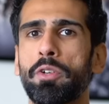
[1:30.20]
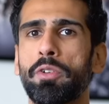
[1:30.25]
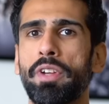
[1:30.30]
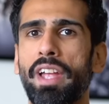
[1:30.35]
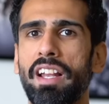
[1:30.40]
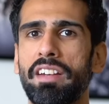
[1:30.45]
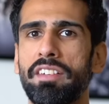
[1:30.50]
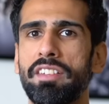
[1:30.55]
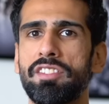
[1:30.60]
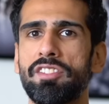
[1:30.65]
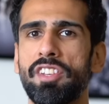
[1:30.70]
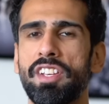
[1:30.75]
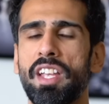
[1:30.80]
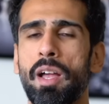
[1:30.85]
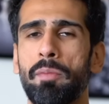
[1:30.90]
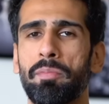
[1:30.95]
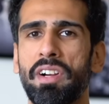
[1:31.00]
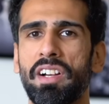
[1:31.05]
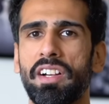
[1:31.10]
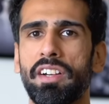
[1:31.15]
को कैलोरीज चाहिए
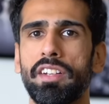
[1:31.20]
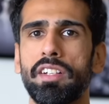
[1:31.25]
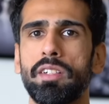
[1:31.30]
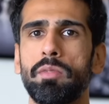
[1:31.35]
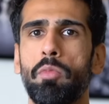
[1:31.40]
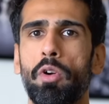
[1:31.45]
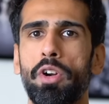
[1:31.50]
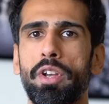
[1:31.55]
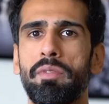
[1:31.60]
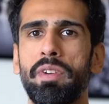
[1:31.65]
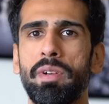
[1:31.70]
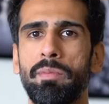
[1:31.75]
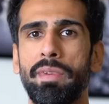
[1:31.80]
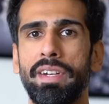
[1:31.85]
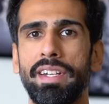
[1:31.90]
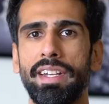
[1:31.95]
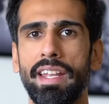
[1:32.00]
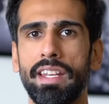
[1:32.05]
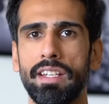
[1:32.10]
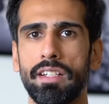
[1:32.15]
आपका करंट बॉडी वेट
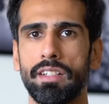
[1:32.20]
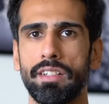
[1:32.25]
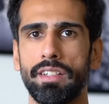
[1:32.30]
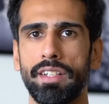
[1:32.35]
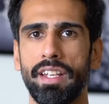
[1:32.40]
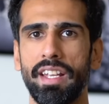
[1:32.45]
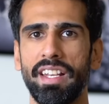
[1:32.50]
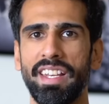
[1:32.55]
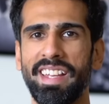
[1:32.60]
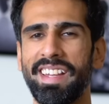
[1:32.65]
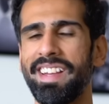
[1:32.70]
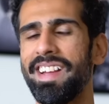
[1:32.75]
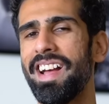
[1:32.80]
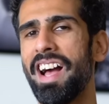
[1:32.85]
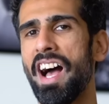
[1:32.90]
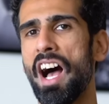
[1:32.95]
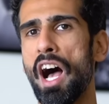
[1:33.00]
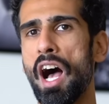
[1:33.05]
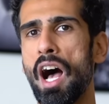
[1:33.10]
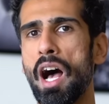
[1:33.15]
मेंटेन करने के लिए
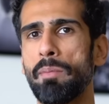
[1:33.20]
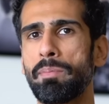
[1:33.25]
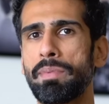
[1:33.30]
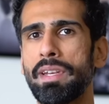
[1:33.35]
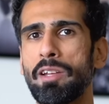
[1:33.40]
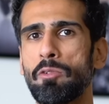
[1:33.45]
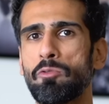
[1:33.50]
आपने